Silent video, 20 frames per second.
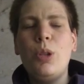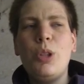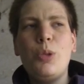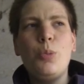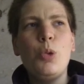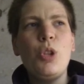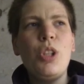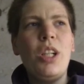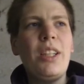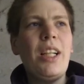es
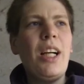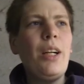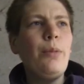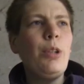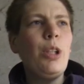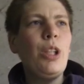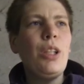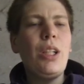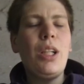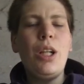muss ein Dach
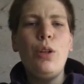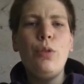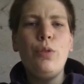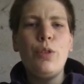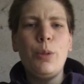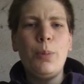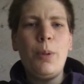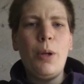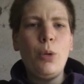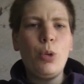wieder drauf,
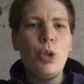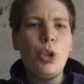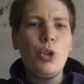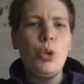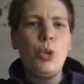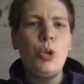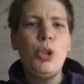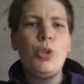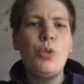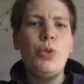ich brauche das
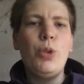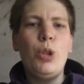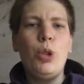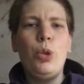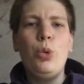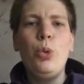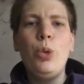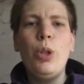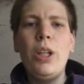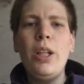Holz für die
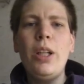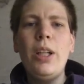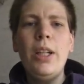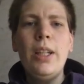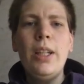Tür.